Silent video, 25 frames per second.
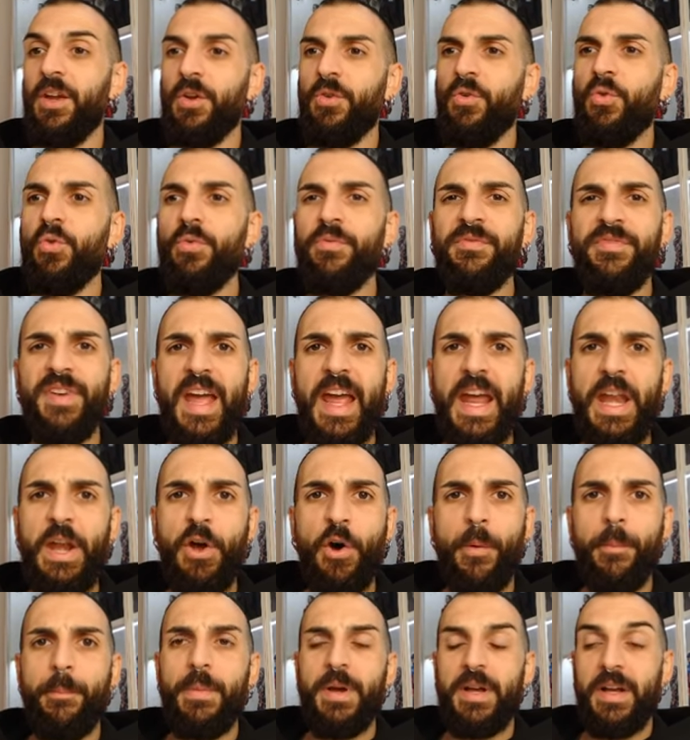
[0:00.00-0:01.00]
un
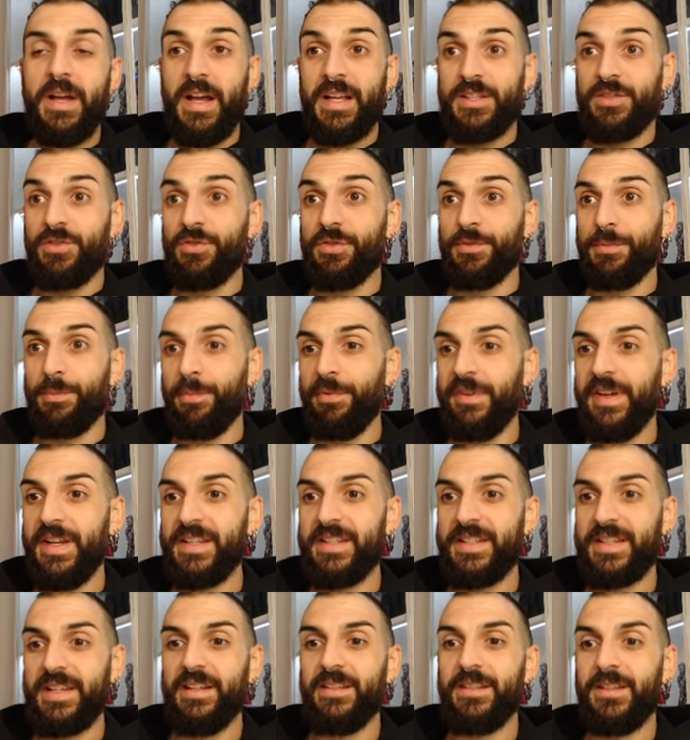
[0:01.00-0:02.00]
Venom a
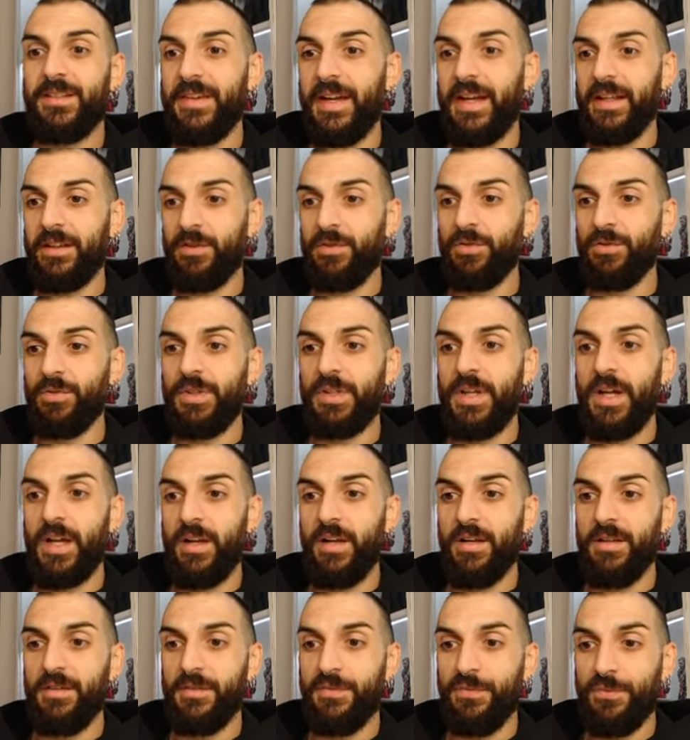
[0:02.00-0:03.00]
sorpresa tratto
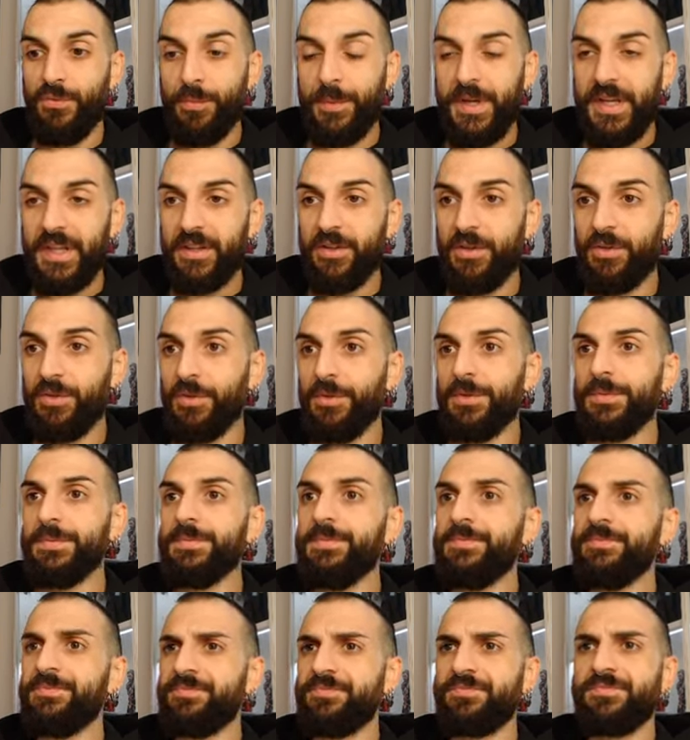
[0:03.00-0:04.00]
dal
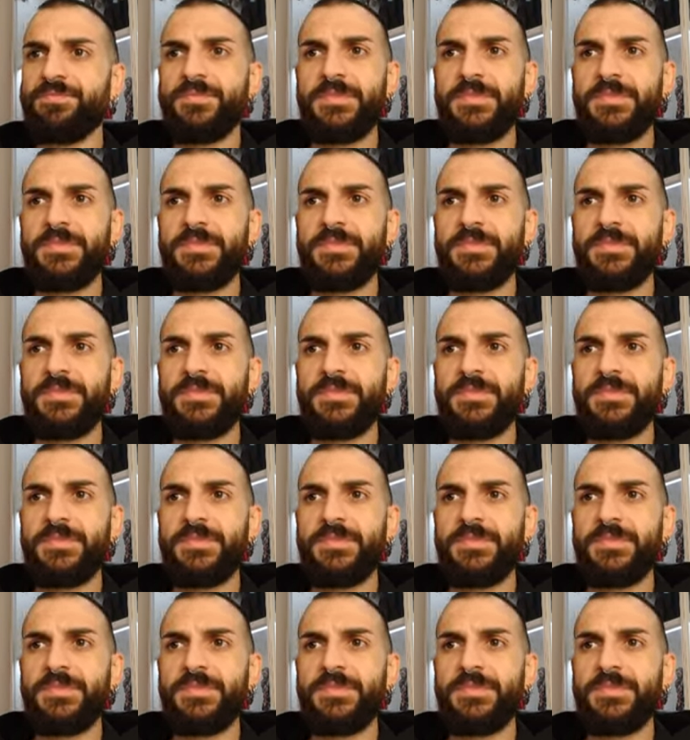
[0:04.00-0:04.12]
fumetto,